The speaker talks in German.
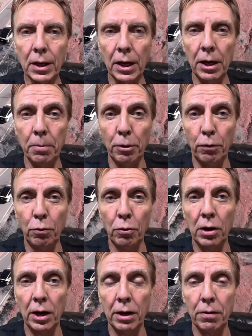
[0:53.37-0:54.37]
in
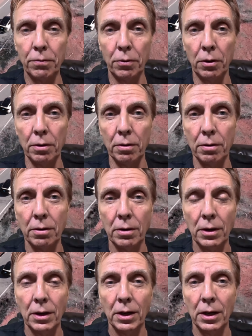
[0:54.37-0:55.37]
bezüglich von
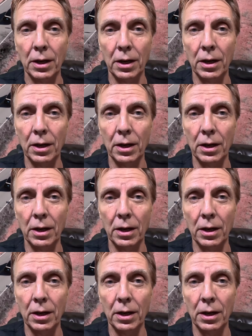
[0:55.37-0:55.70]
äh,